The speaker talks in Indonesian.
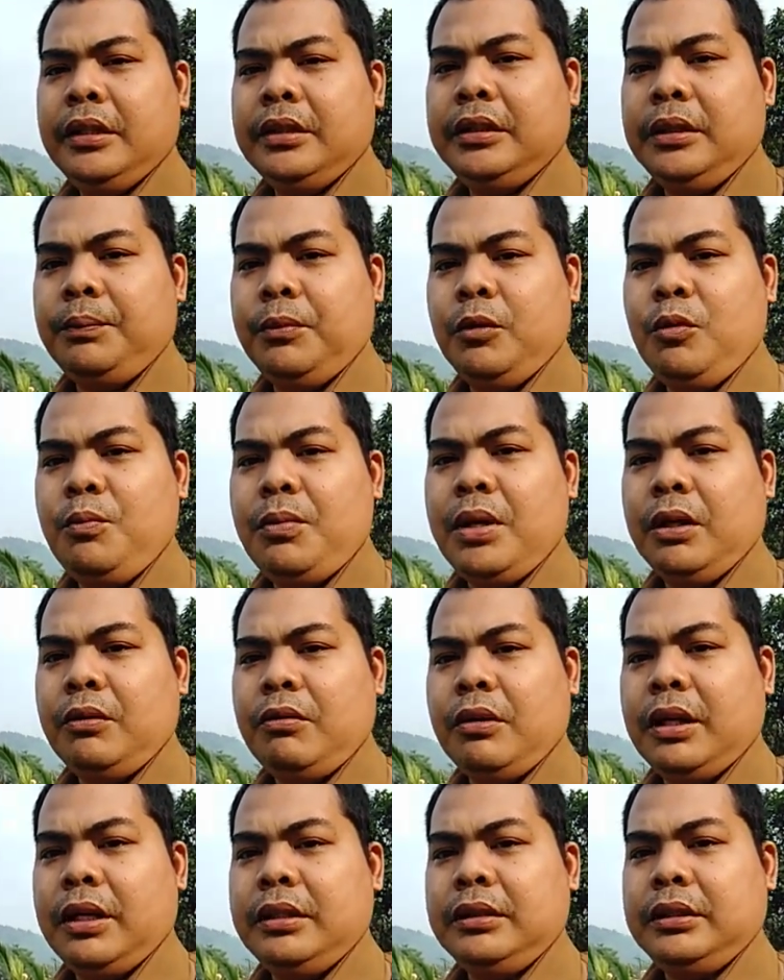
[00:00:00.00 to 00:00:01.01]
sebelum
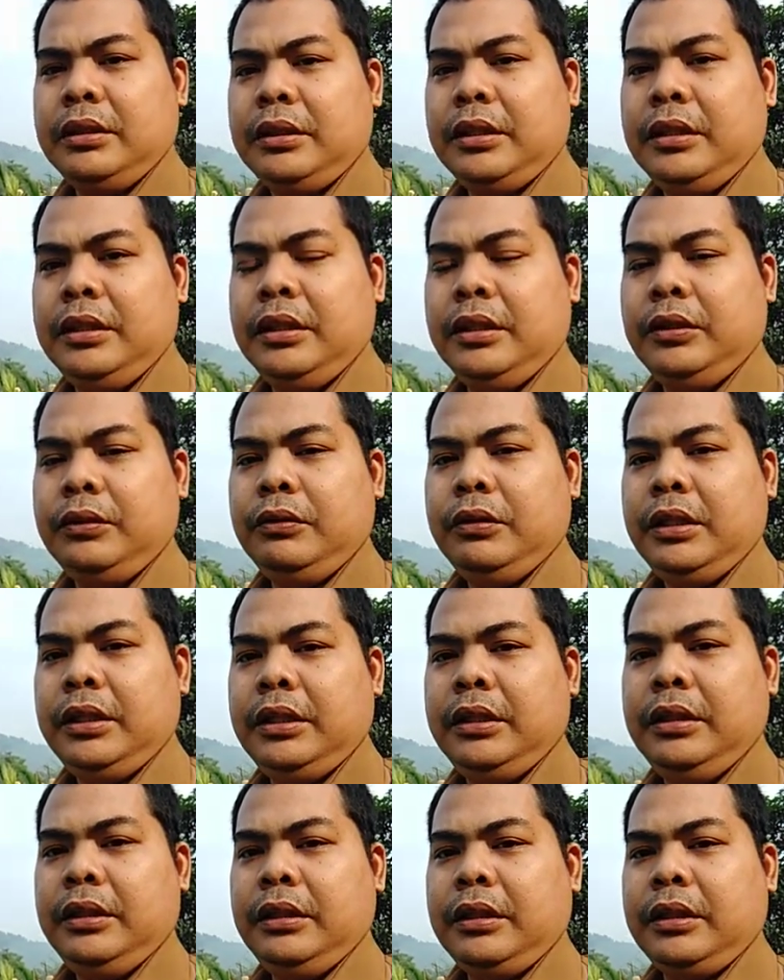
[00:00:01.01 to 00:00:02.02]
melakukan study tour
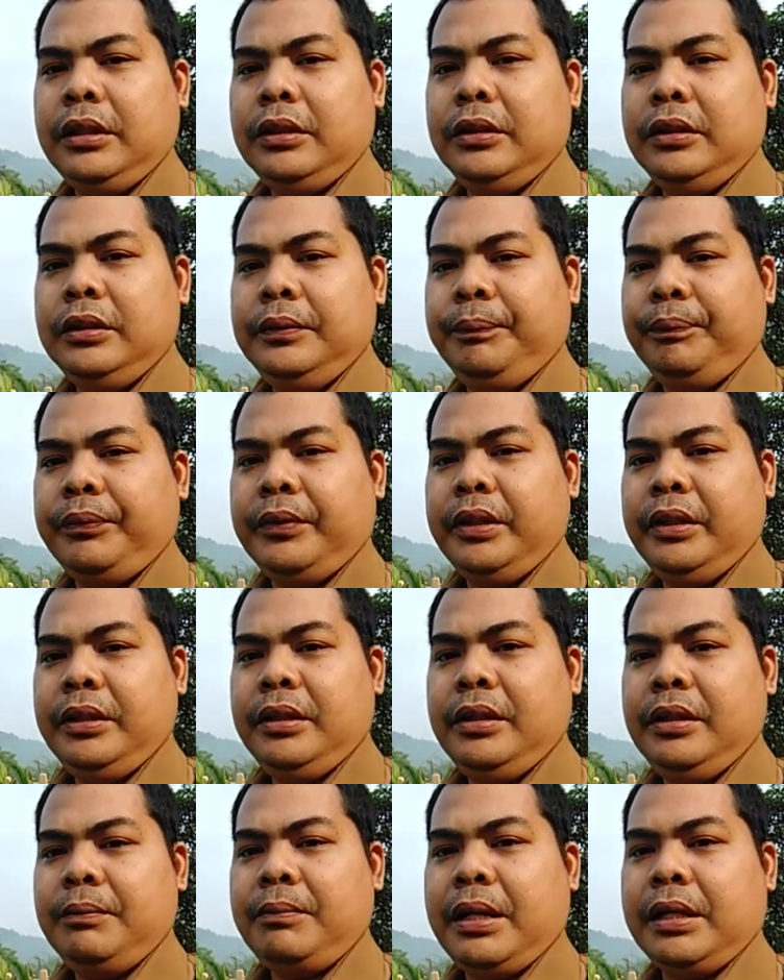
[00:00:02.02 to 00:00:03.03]
ini lang
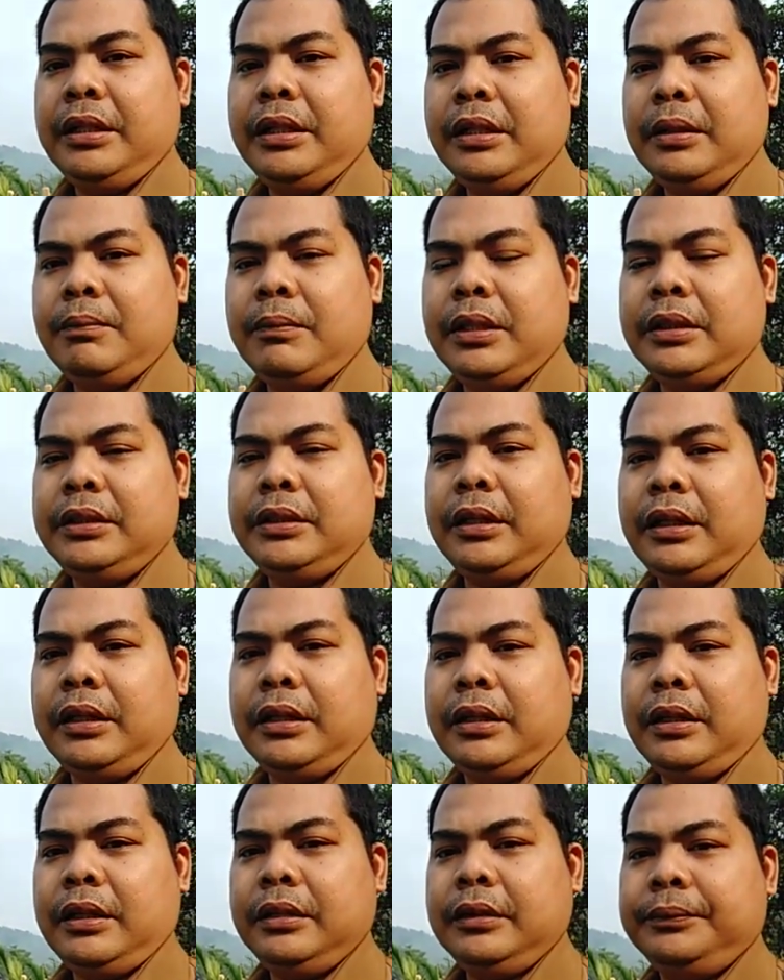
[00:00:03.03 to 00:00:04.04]
ini banyak
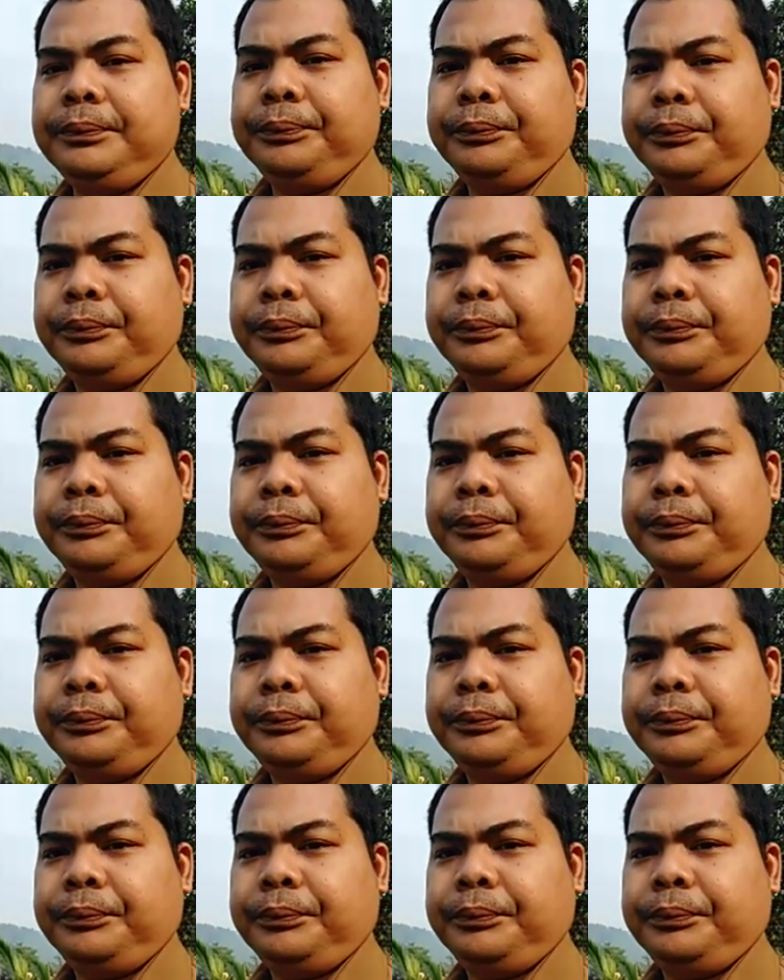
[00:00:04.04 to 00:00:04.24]
masyarakat